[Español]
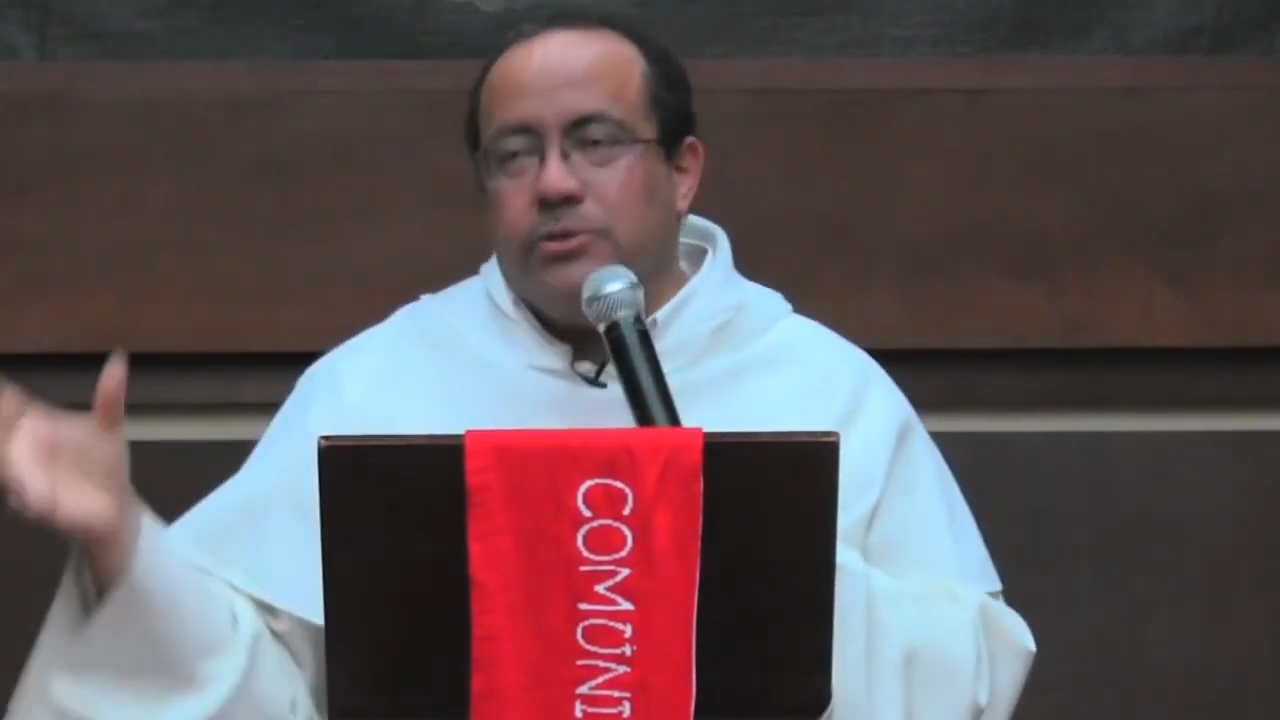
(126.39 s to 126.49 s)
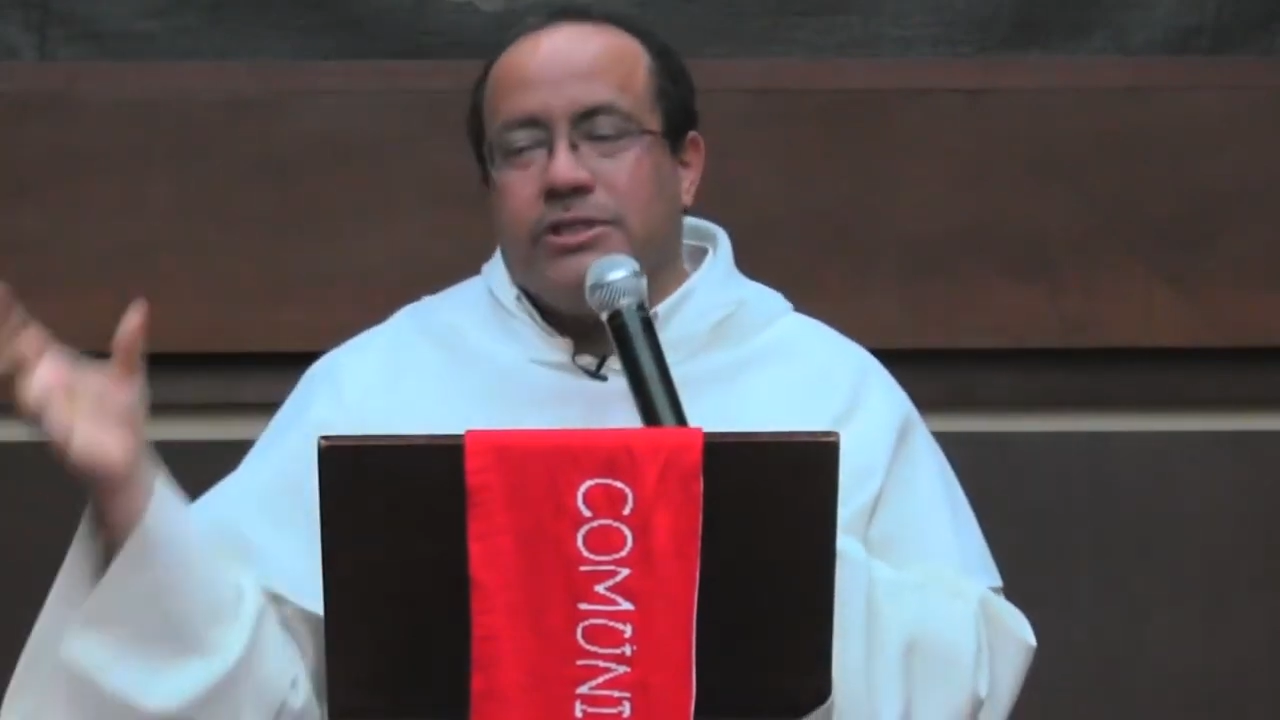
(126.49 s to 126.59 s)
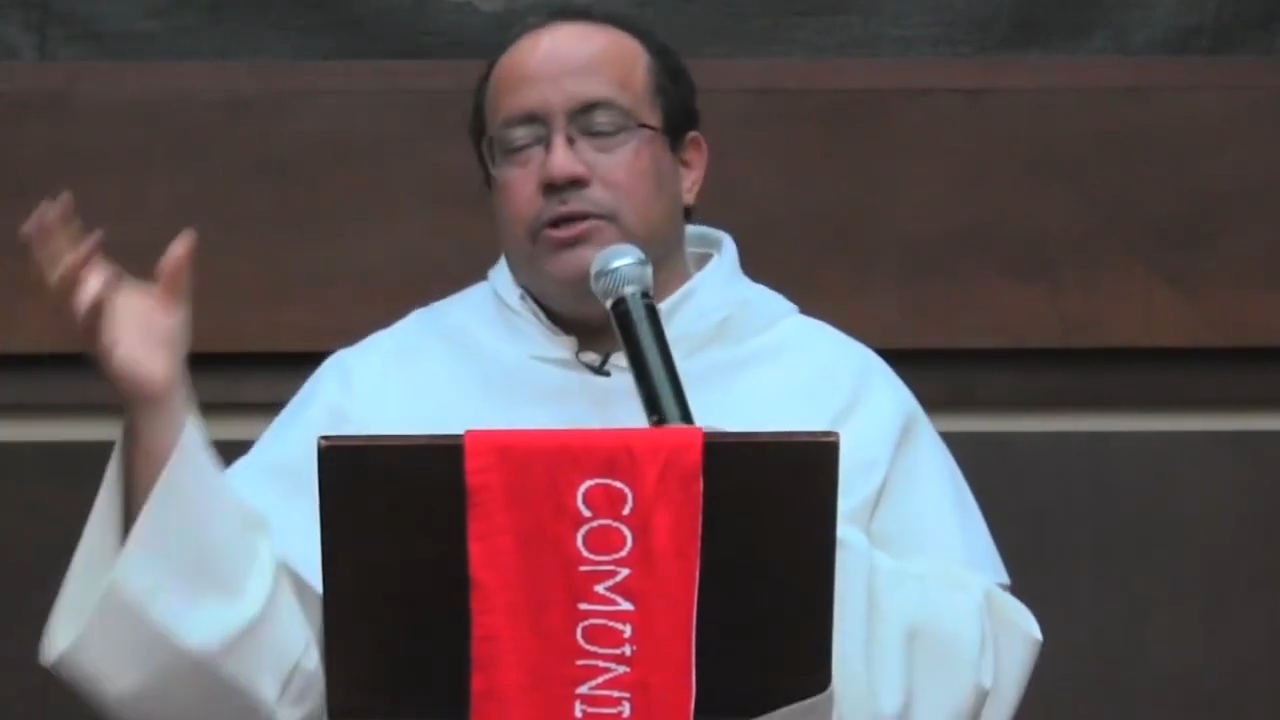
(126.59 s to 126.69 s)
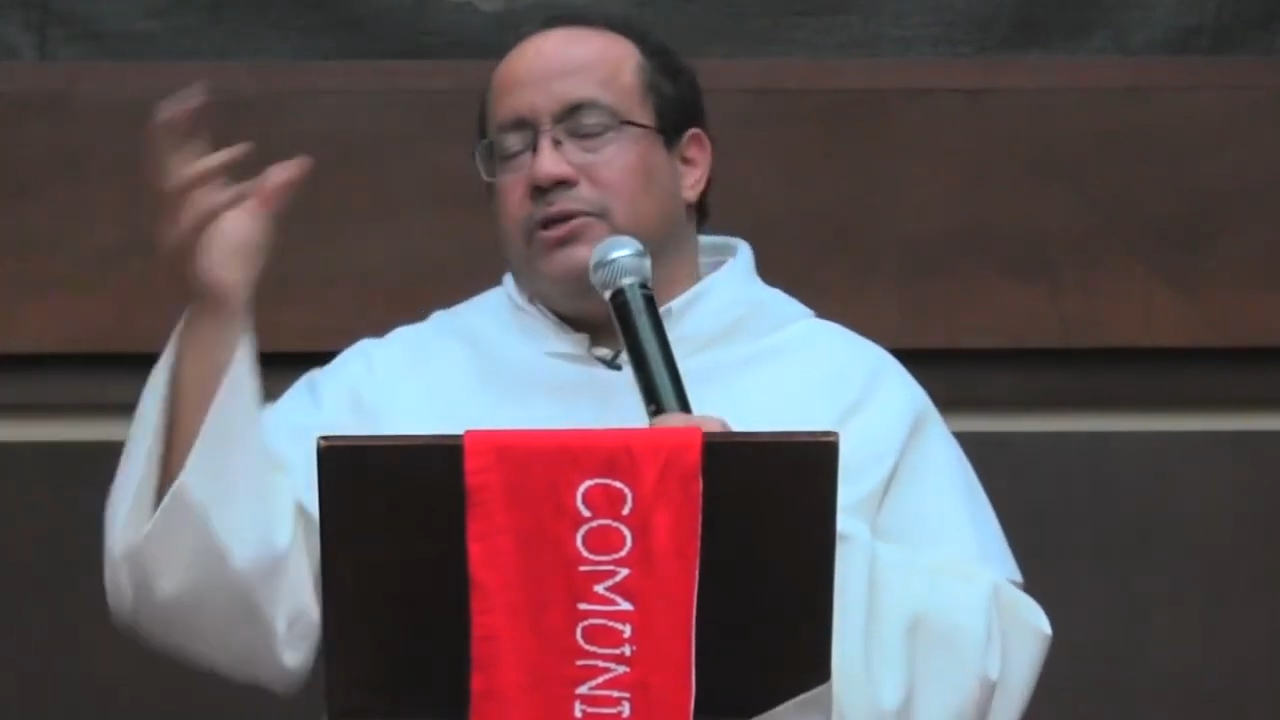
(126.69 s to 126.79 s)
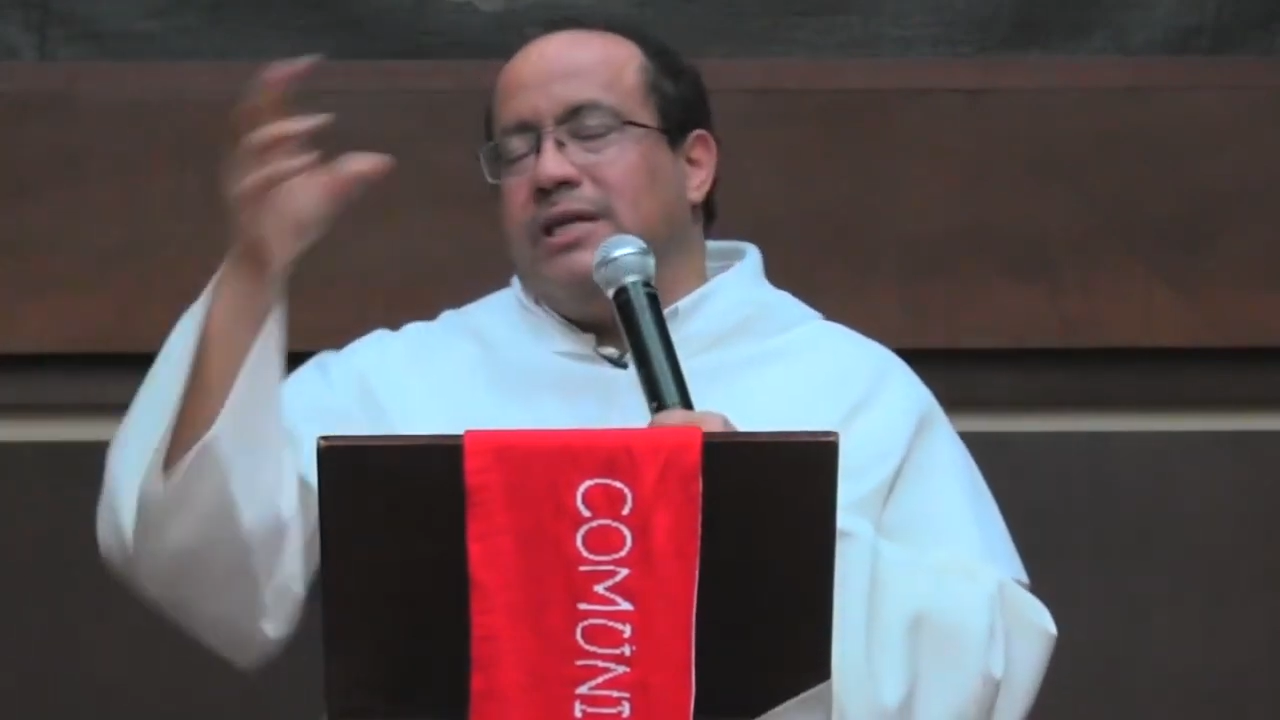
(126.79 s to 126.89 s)
si
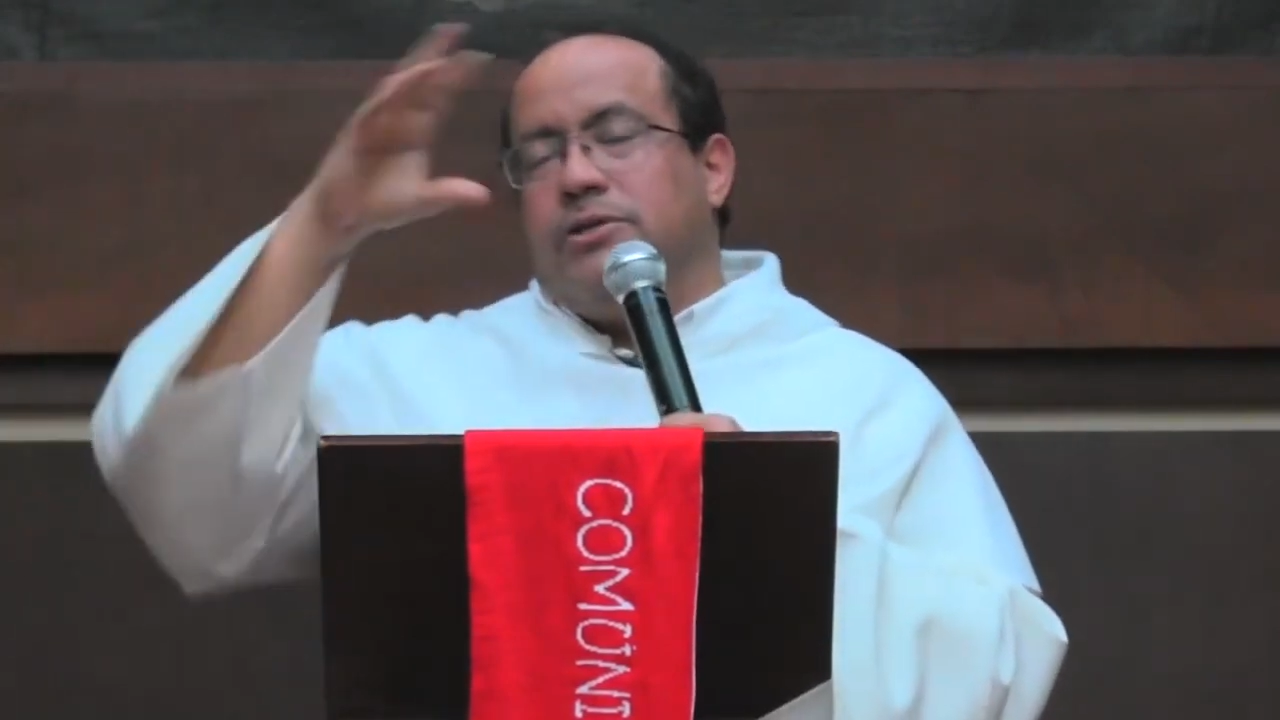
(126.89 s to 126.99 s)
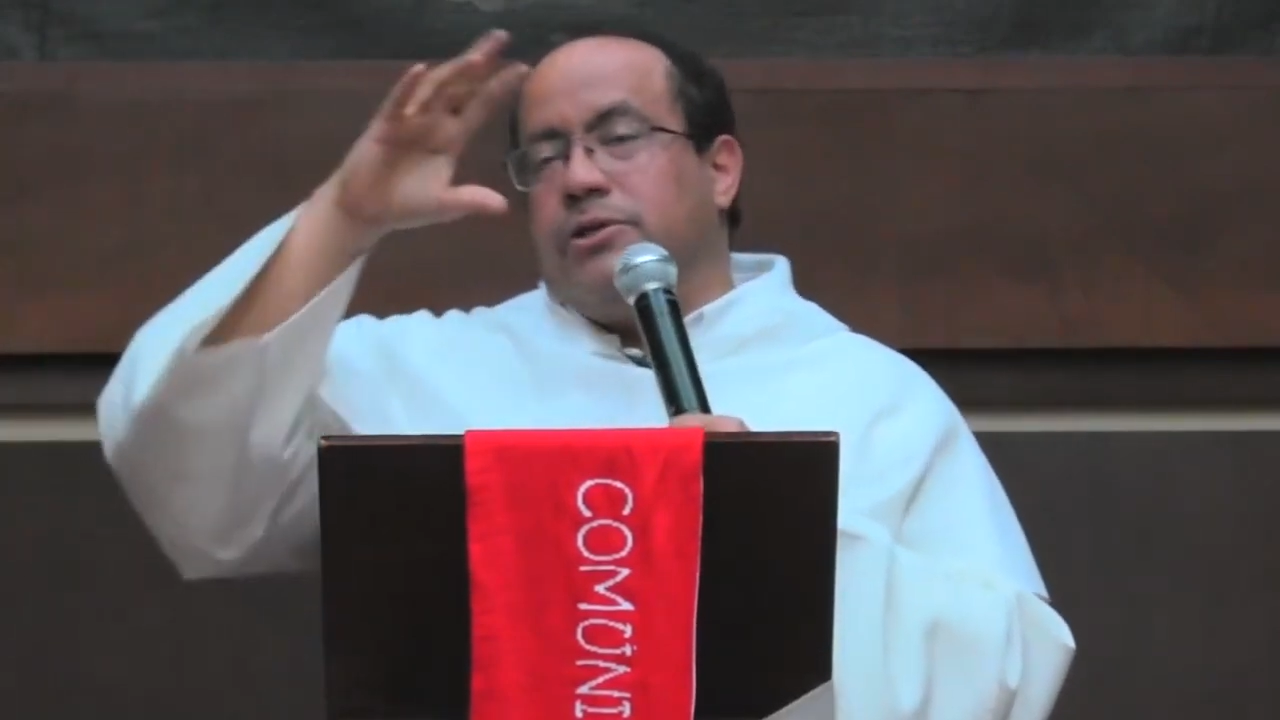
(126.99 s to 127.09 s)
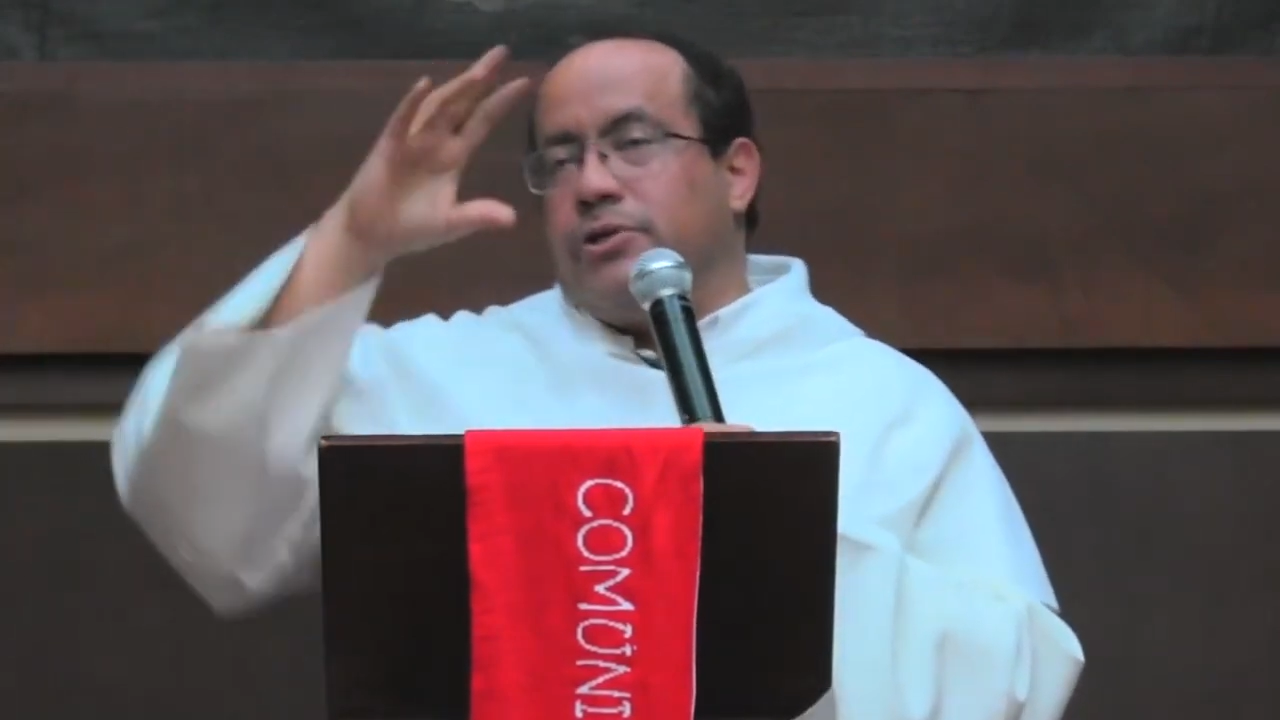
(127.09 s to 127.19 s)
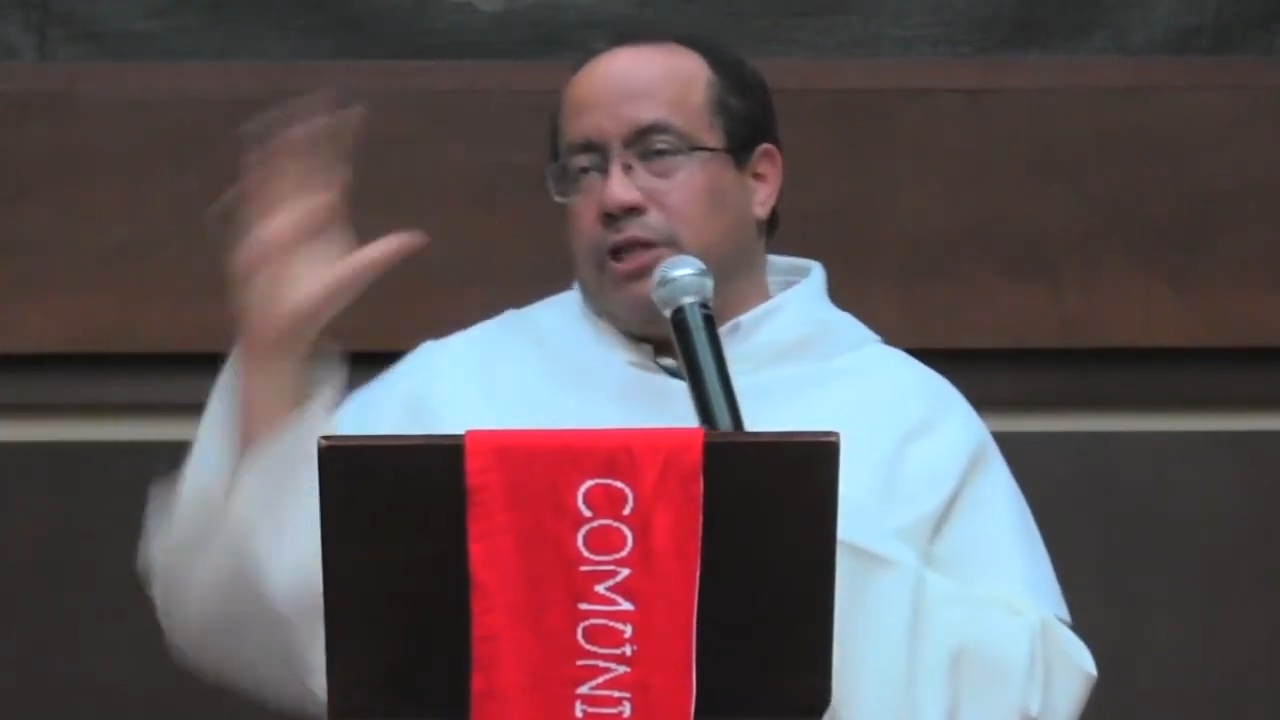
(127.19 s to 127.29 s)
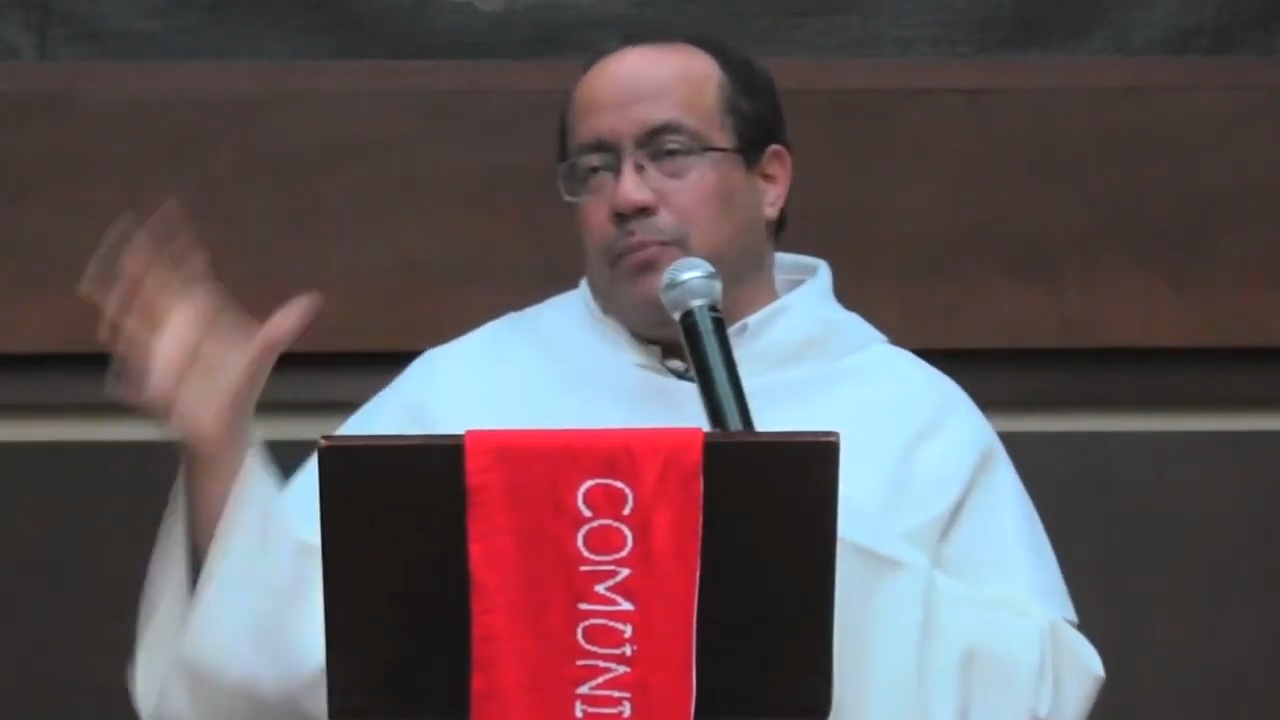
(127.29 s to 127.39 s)
no tienes
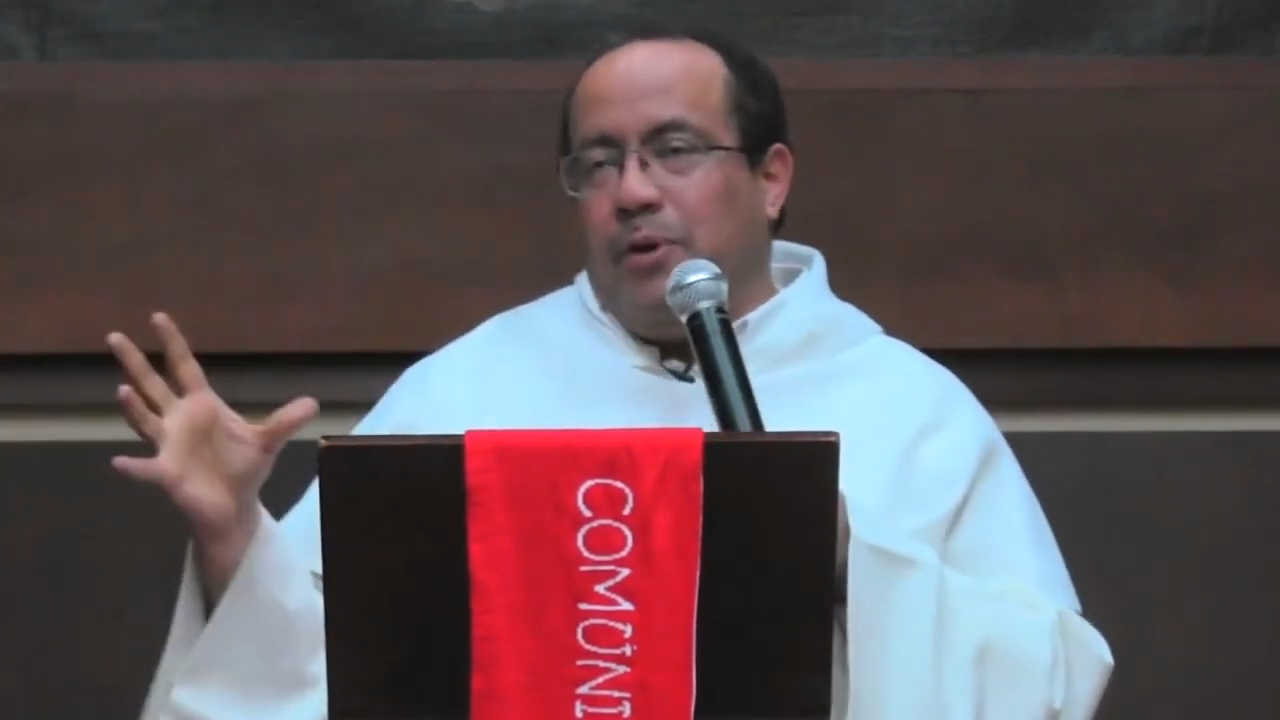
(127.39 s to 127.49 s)
otro tipo